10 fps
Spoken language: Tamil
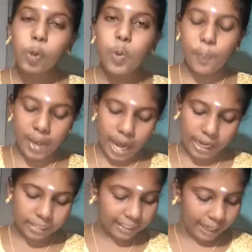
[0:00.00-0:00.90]

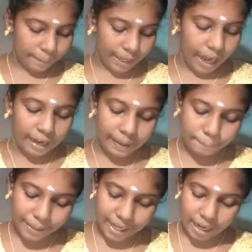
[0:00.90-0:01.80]
உண்மையான திறமையை
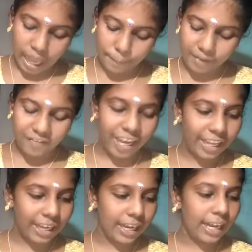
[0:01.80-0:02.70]
அழிப்பது அல்லாமல்
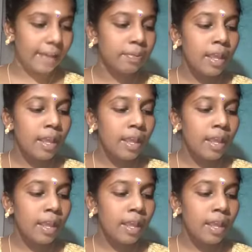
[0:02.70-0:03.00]
வேறு என்ன